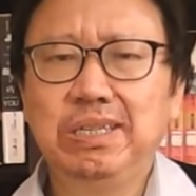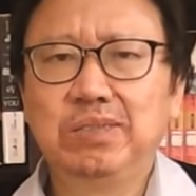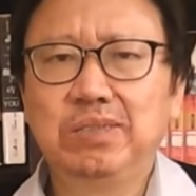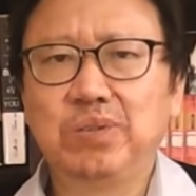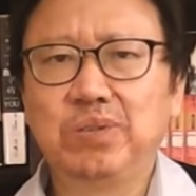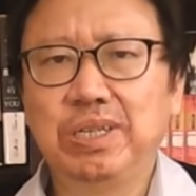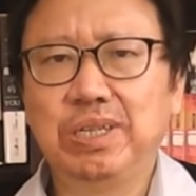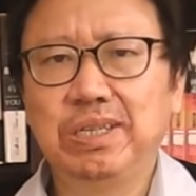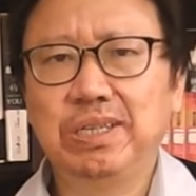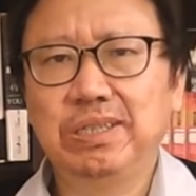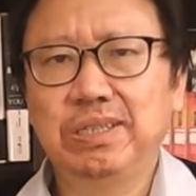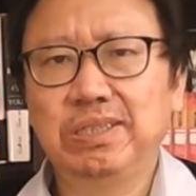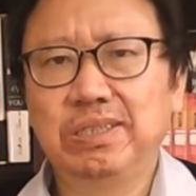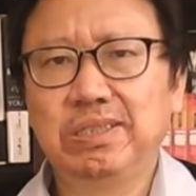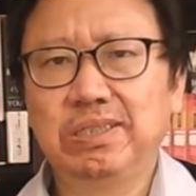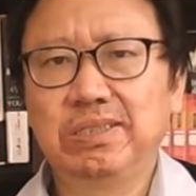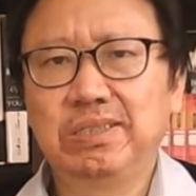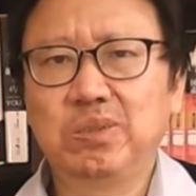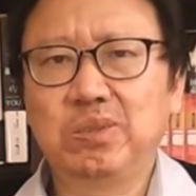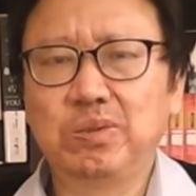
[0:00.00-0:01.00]
所以
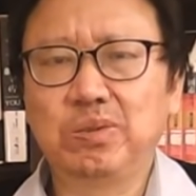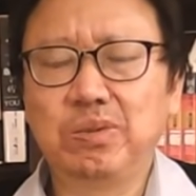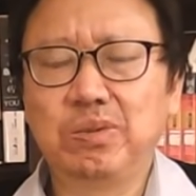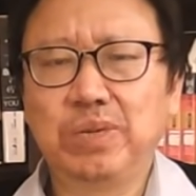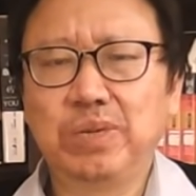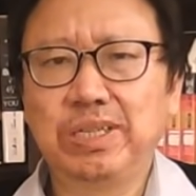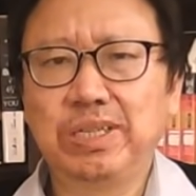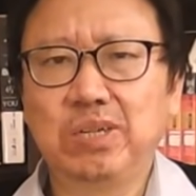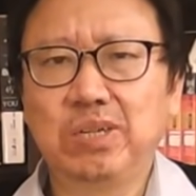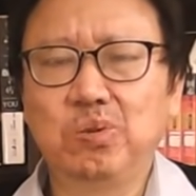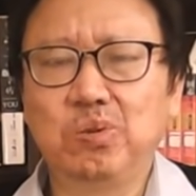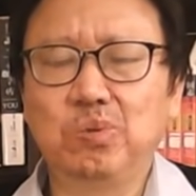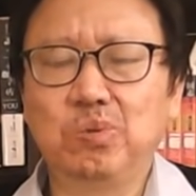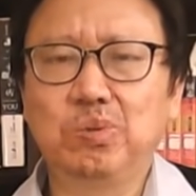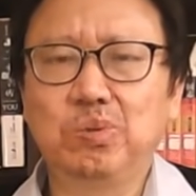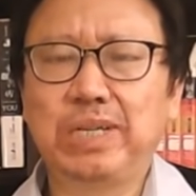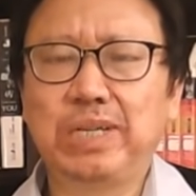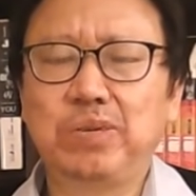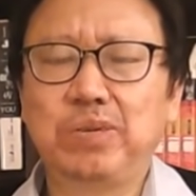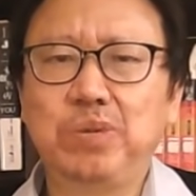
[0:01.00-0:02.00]
崇祯皇帝要巩
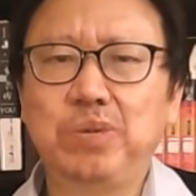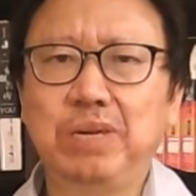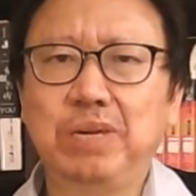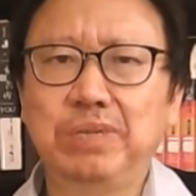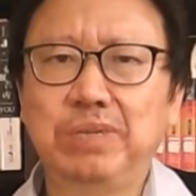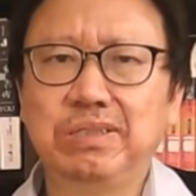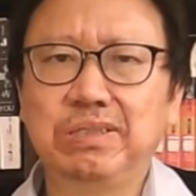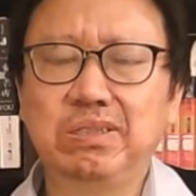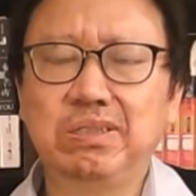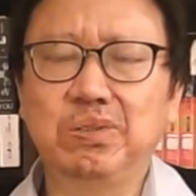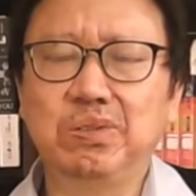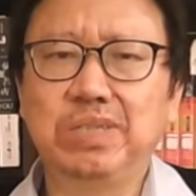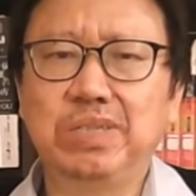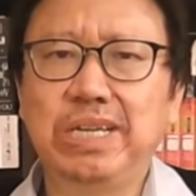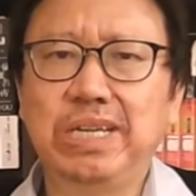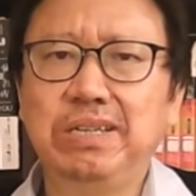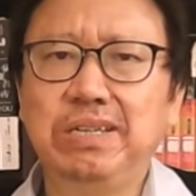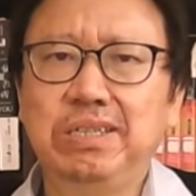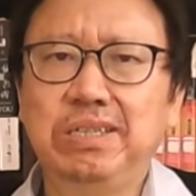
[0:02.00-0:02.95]
固他的权威，首先